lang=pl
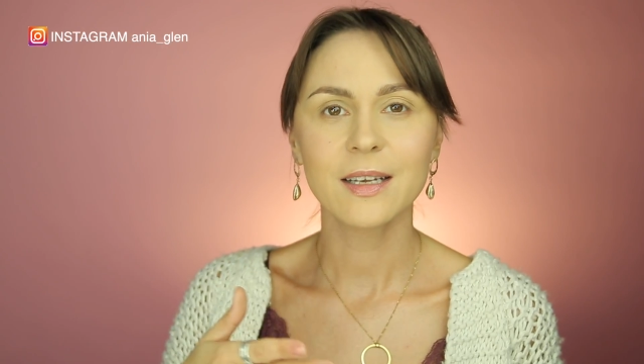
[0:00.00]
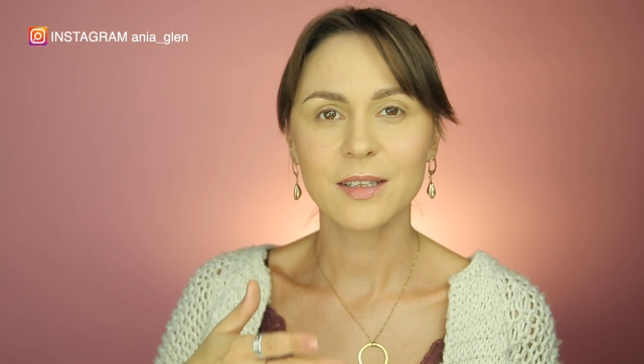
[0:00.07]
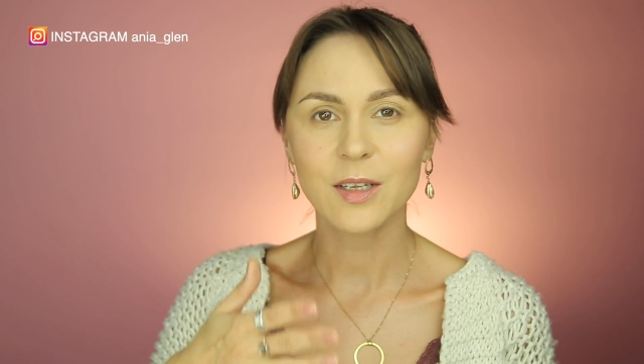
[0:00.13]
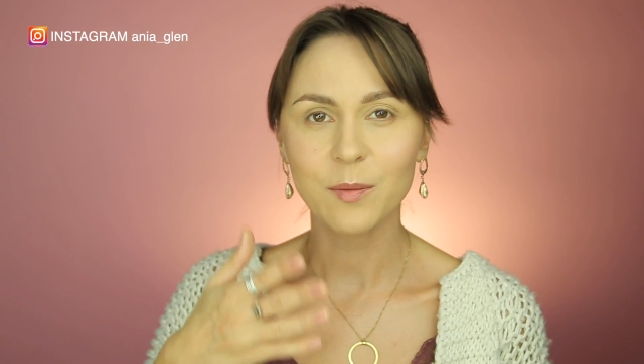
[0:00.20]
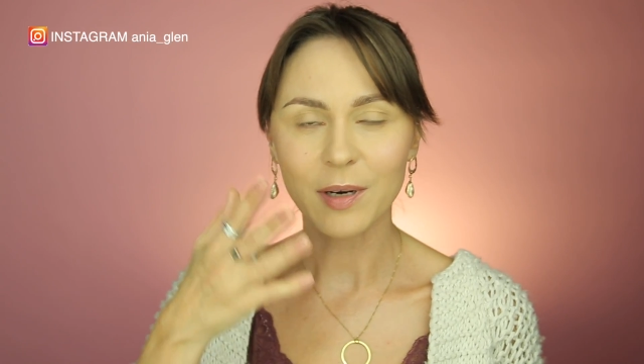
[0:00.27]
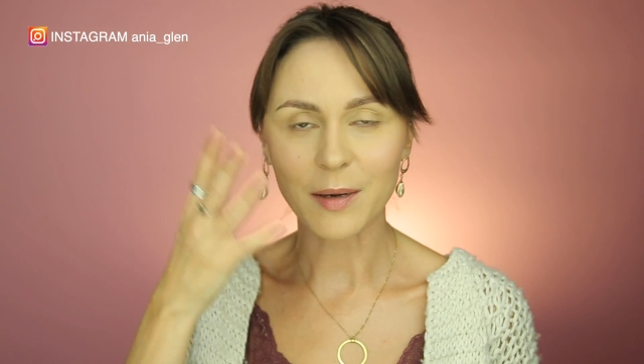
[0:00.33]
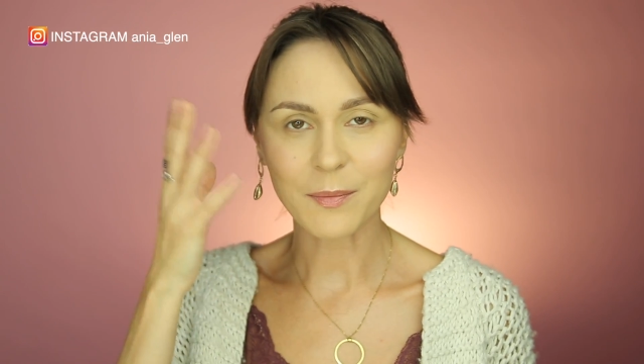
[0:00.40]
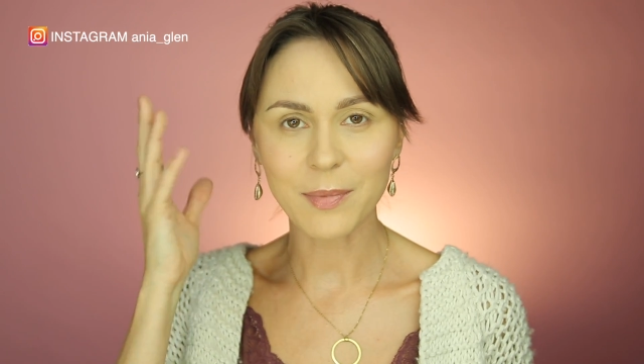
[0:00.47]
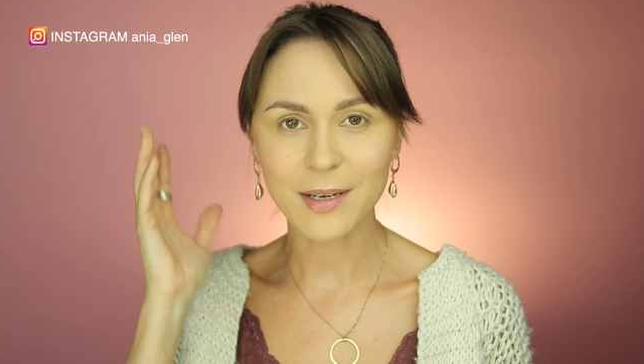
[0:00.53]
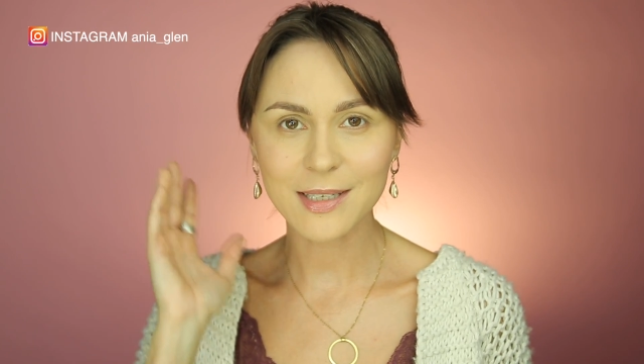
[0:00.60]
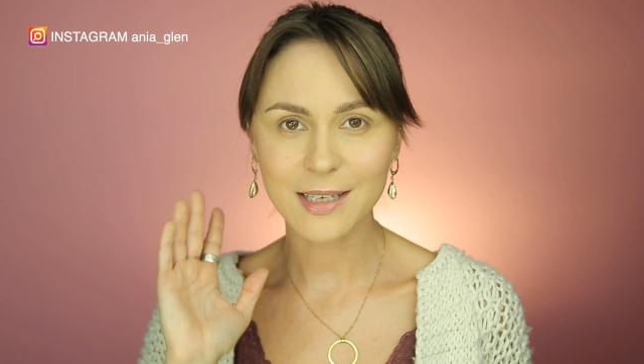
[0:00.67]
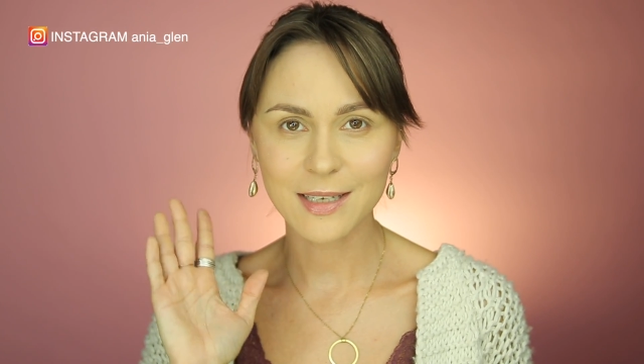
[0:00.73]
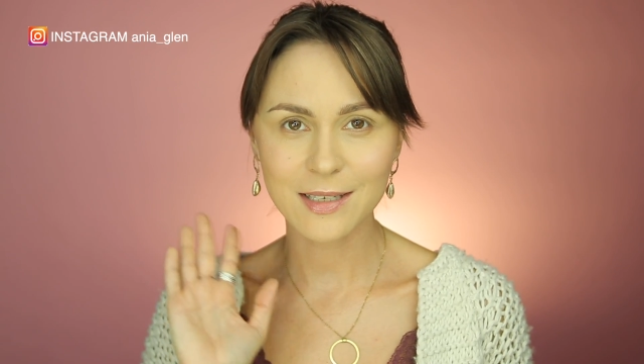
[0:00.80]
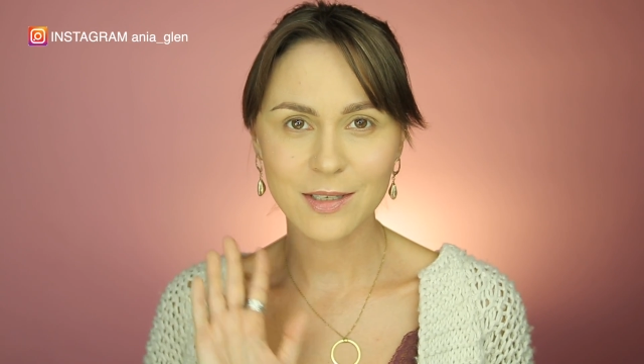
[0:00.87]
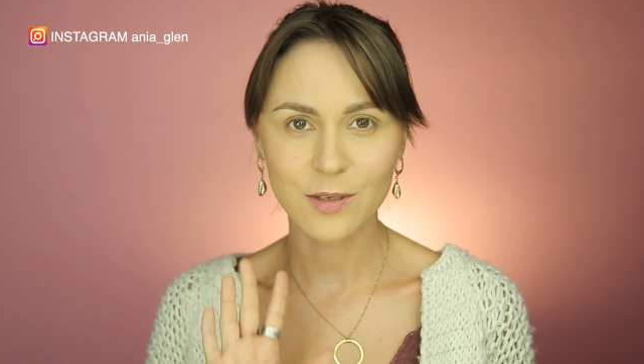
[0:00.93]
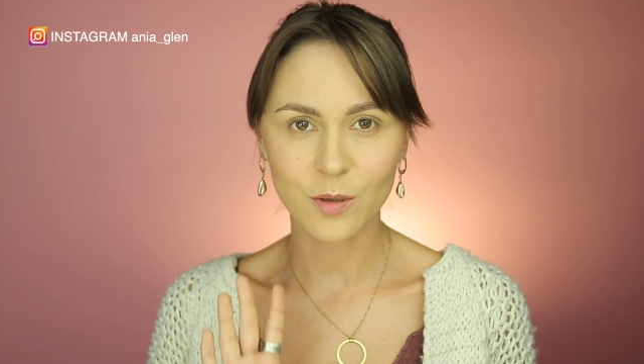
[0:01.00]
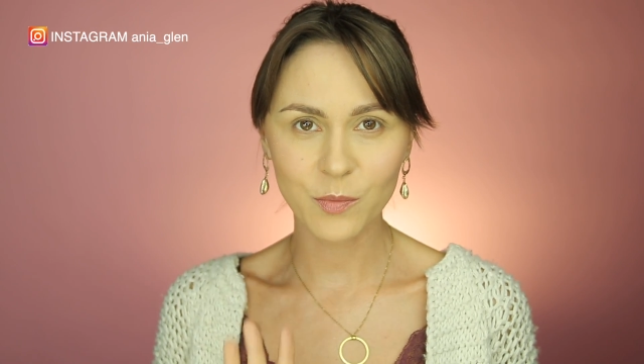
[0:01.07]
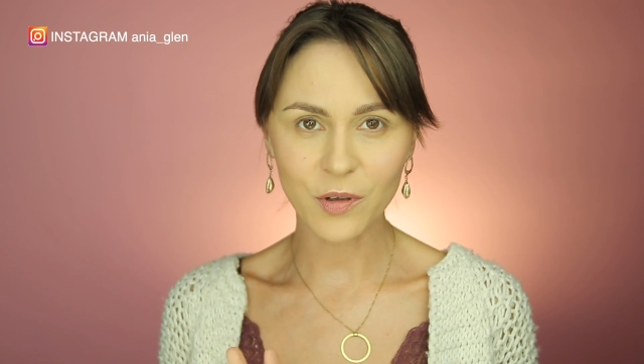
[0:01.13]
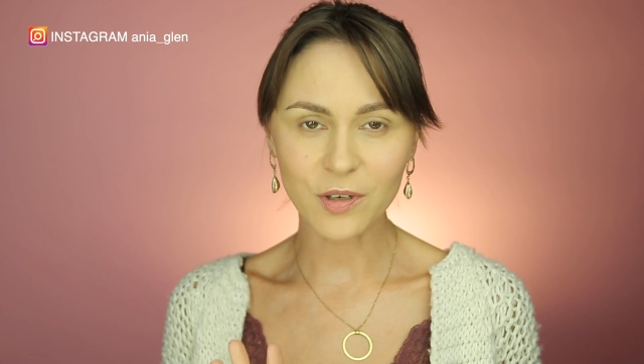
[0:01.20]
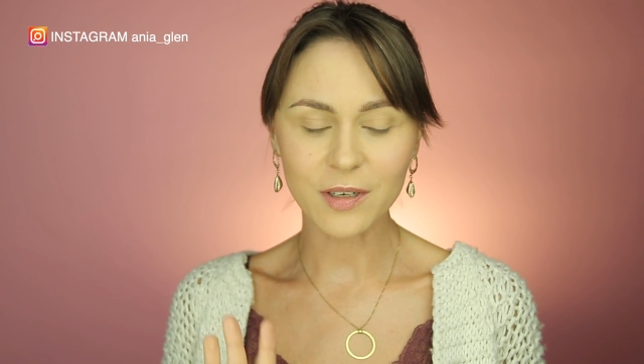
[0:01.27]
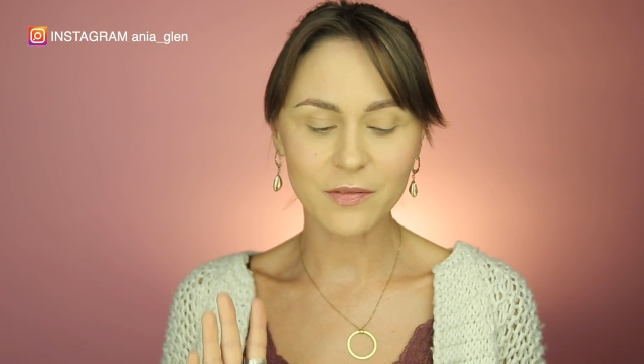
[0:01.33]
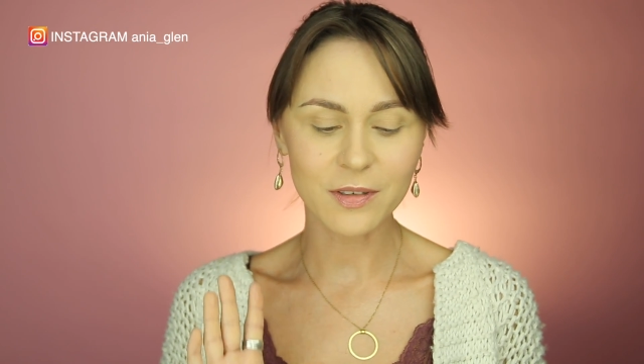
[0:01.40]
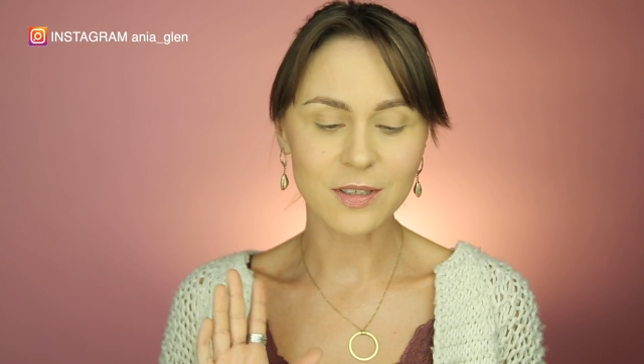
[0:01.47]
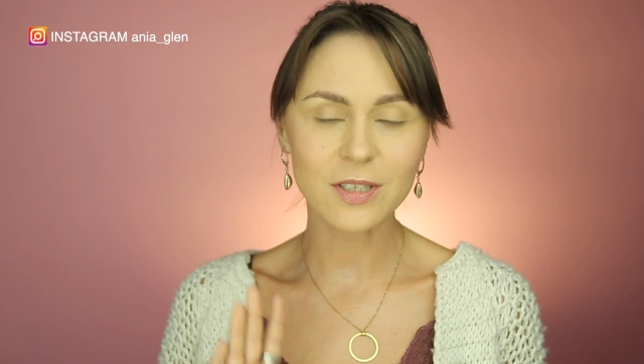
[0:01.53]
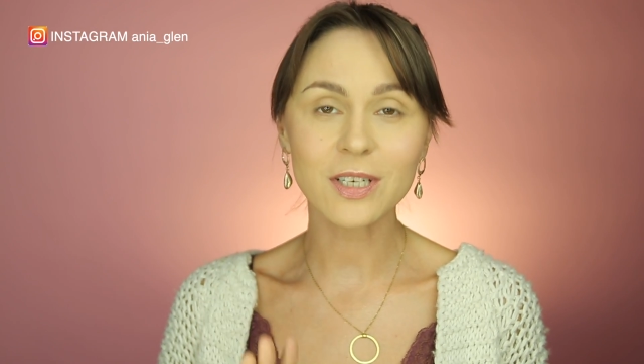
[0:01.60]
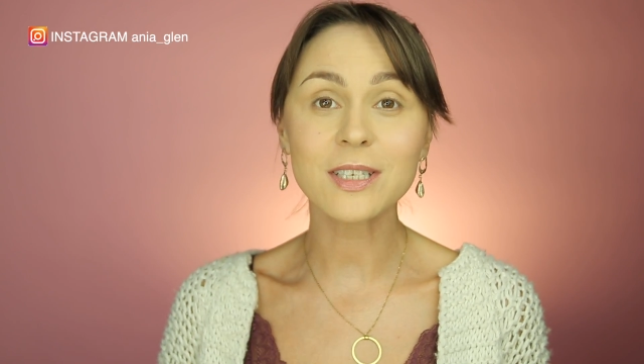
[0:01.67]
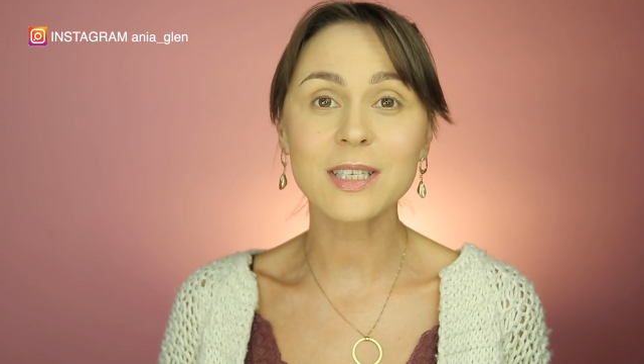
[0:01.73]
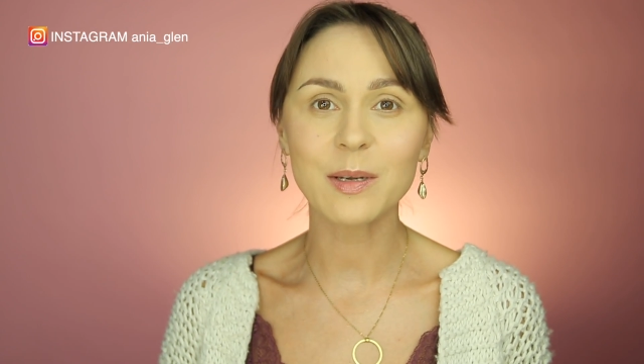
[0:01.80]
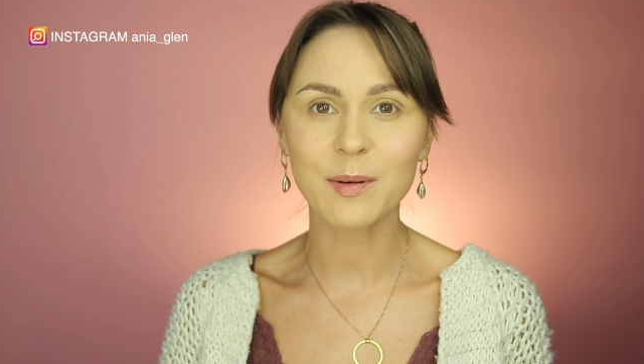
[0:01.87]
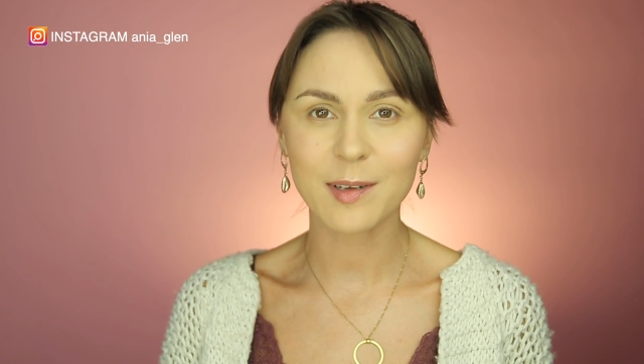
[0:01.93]
Dobra, baza jest zrobiona, więc
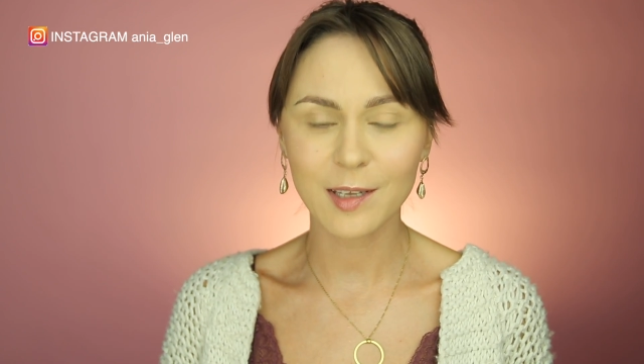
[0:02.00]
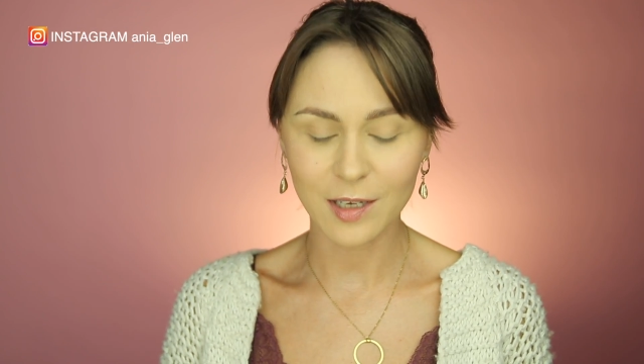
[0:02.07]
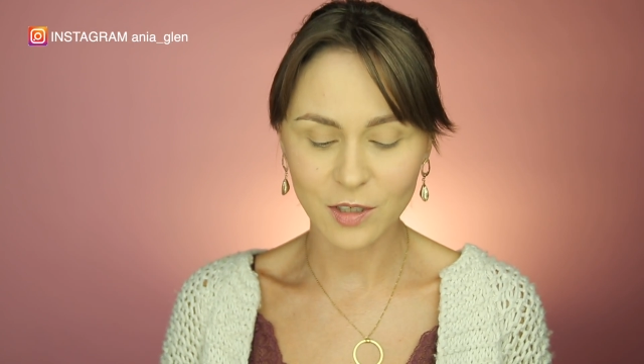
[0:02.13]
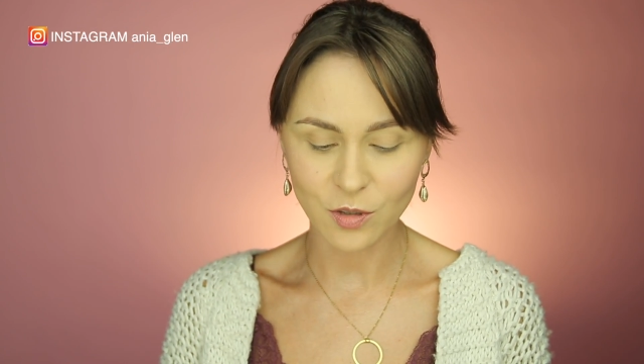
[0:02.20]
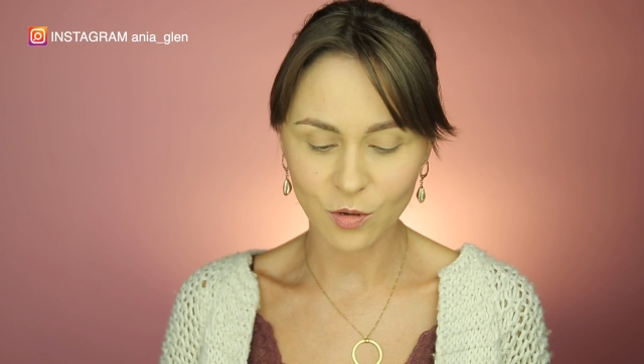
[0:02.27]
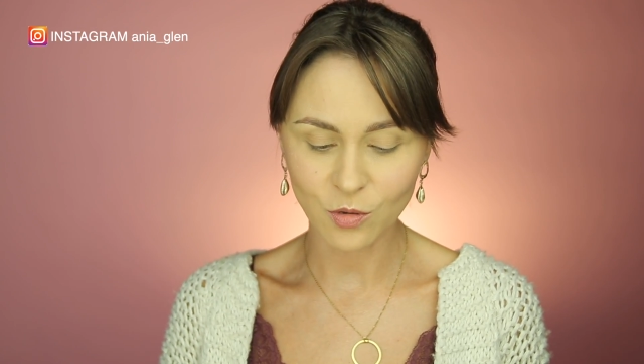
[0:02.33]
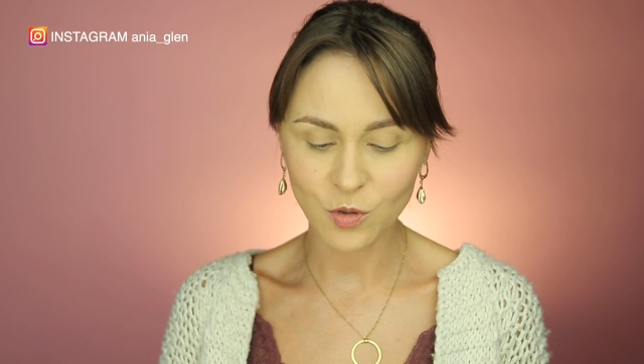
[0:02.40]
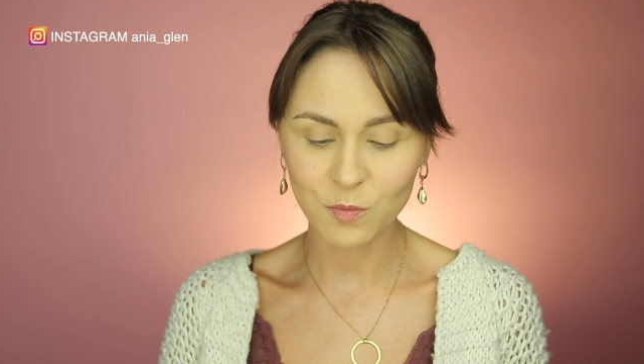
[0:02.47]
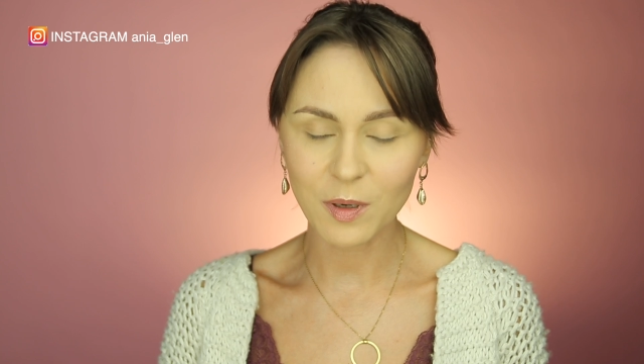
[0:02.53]
czas na makijaż oczu.